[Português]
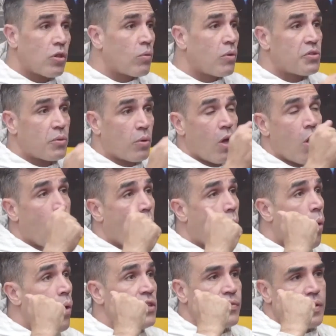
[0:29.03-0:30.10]
quando,
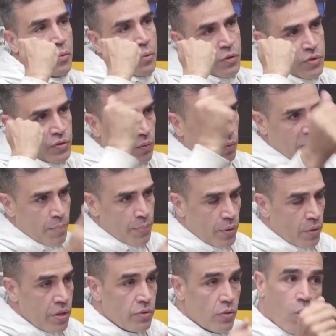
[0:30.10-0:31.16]
ou eles falam quando são
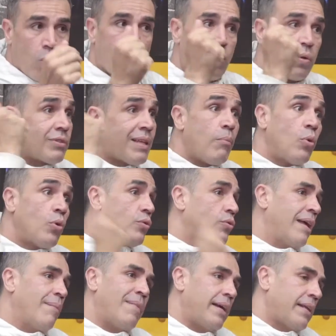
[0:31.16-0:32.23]
campeões, ou quando tá muito
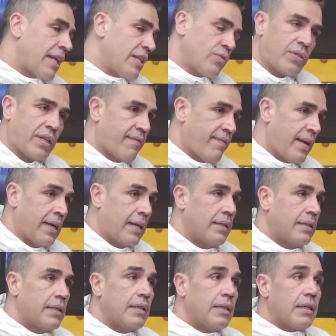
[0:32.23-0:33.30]
na merda que eles vão ter que falar.
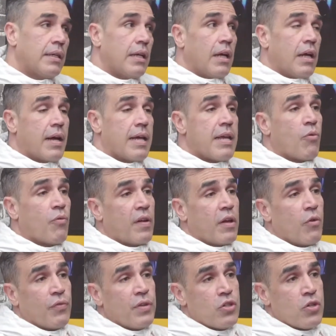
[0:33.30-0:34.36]
Aí eu,
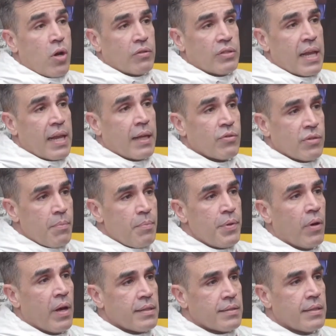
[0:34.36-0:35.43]
eu fiz jogos da Liga dos
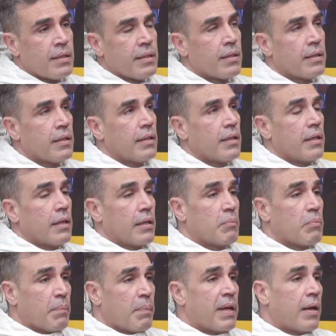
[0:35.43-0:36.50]
Campeões, né?
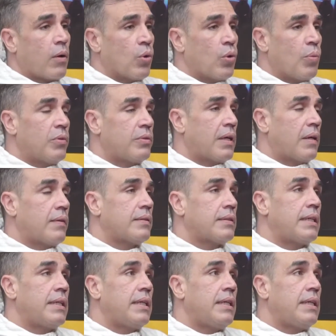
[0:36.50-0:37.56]
Pela Globo e tal.
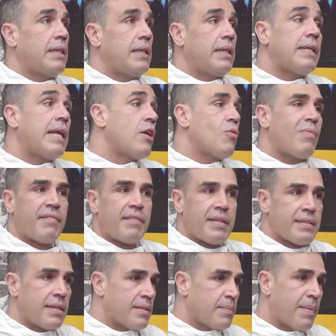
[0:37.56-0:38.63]
E, e nenhuma
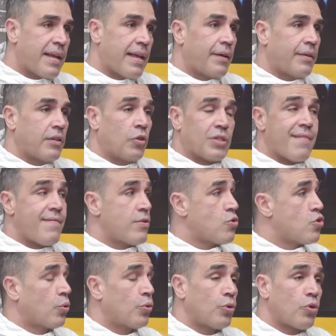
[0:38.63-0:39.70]
vez eles pararam. Eu tava no
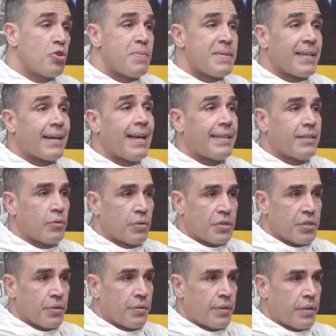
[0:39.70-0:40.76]
jogo do gol de bicicleta do
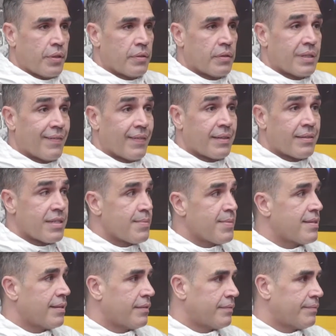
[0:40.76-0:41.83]
Cristiano Ronaldo. Tava na
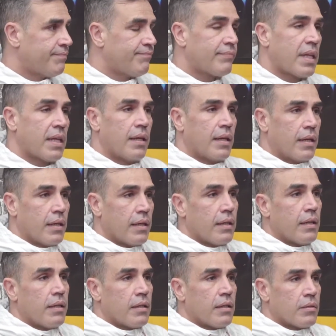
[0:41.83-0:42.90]
transmissão. Caralho. Foi da
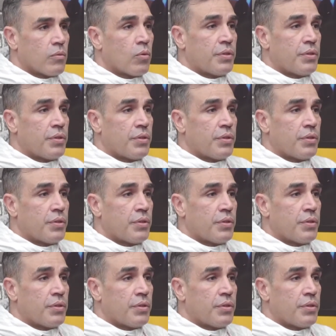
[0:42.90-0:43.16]
Juventus lá?